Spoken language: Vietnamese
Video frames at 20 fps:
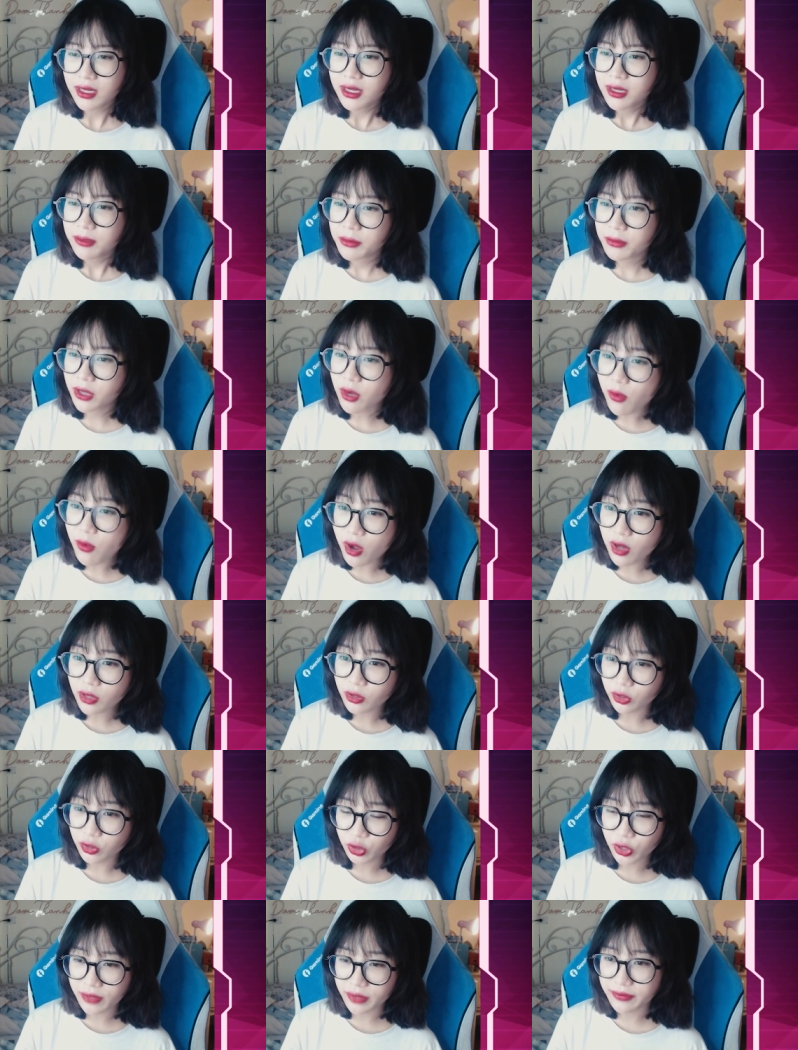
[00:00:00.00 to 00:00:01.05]
mình không có
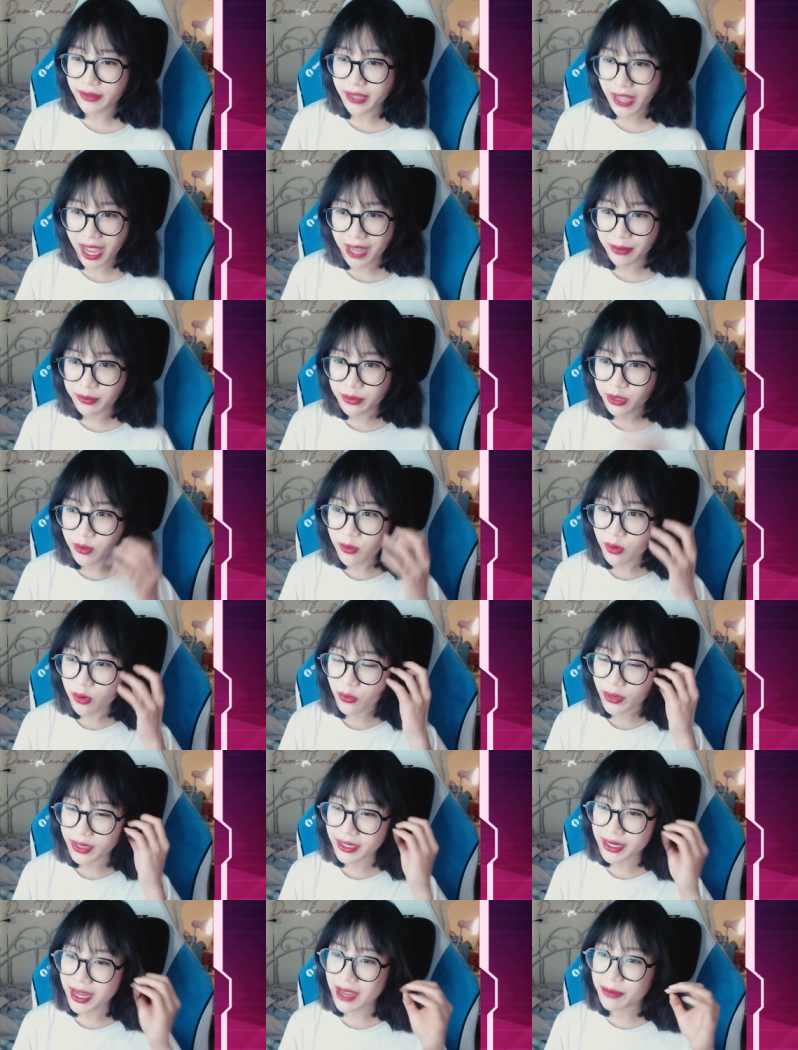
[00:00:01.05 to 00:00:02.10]
nói chuyện với ai mình không có
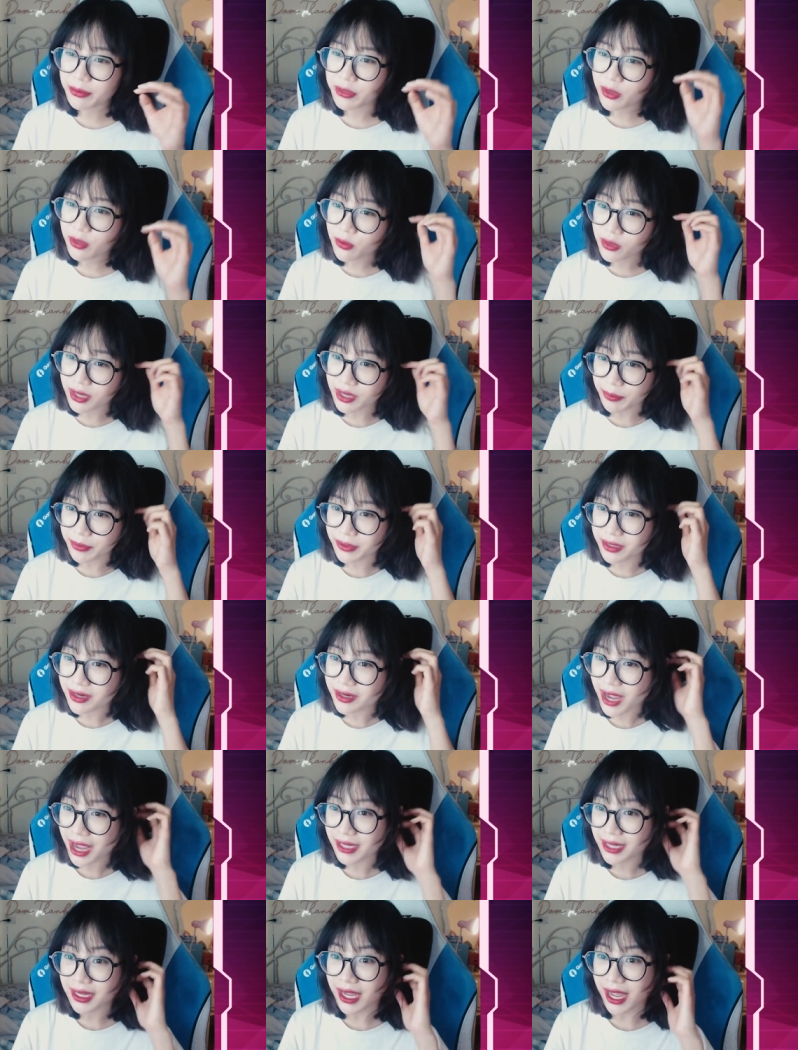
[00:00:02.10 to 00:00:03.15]
quen ai mình không có gặp gỡ
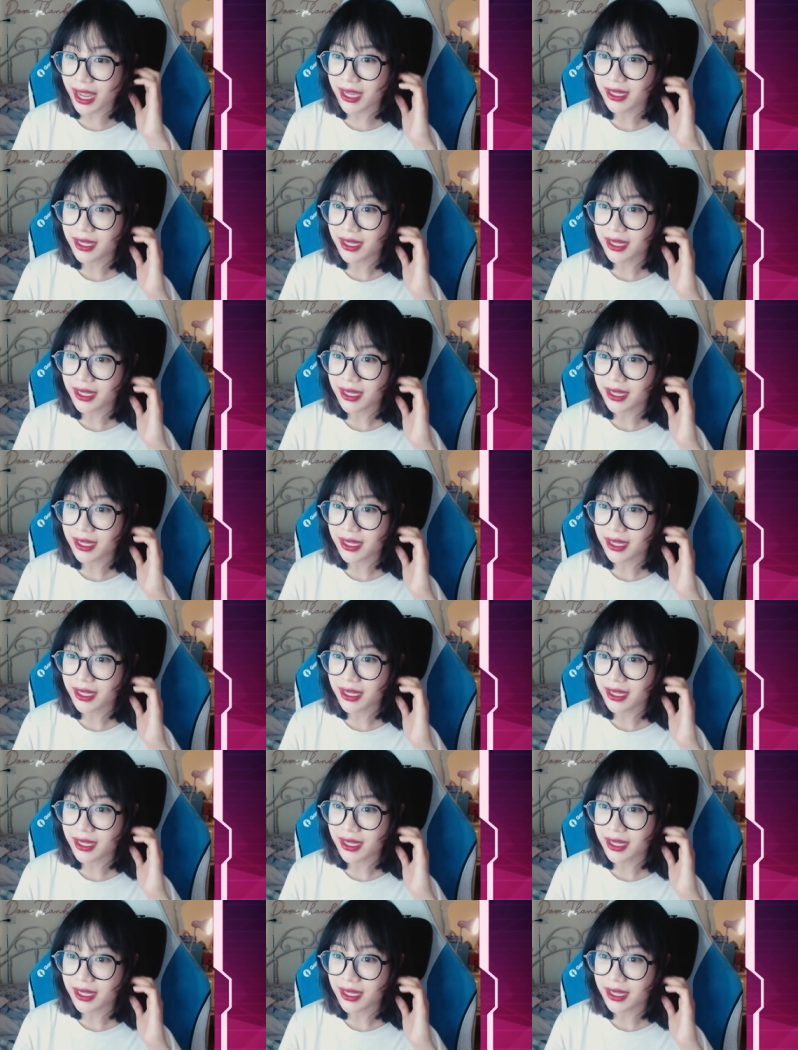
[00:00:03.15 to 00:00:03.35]
ai cả